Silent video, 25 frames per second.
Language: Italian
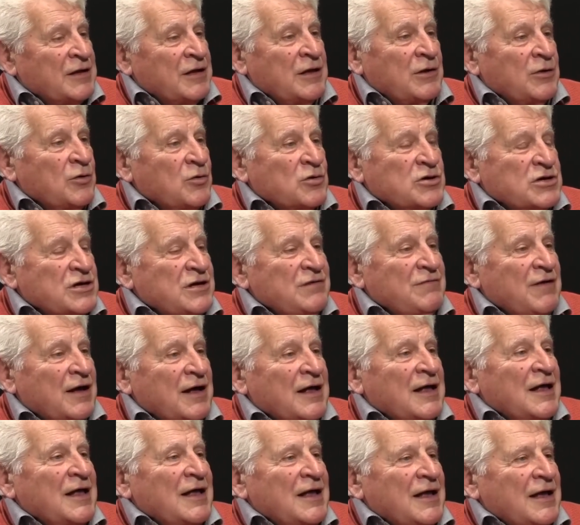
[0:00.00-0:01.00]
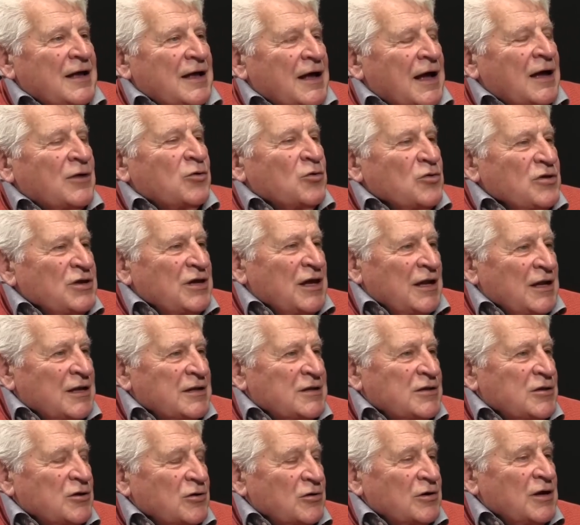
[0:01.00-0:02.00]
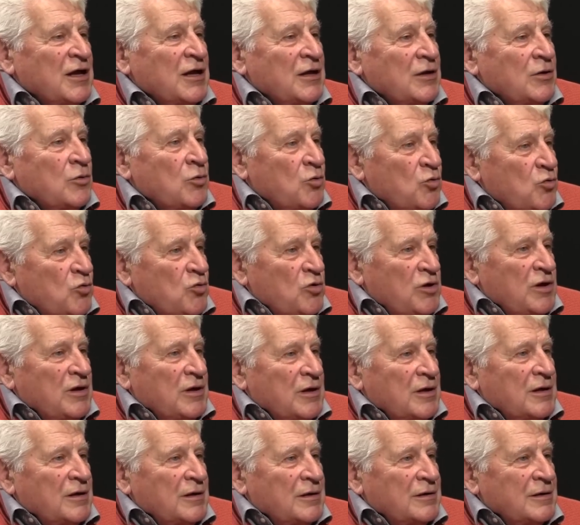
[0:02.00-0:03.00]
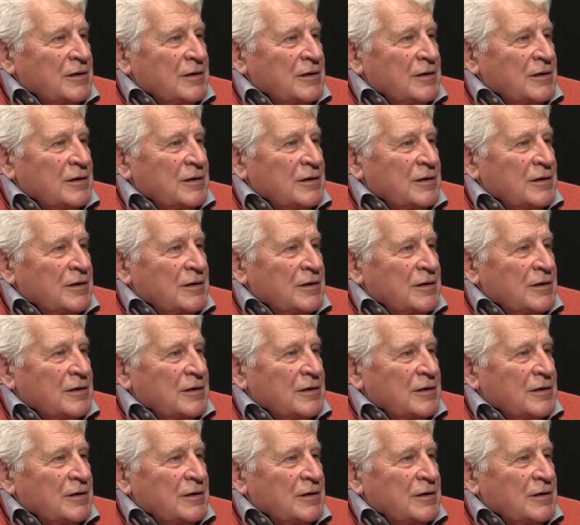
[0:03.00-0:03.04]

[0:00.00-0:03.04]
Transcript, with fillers: Gli riusciva a ogni lezione, lui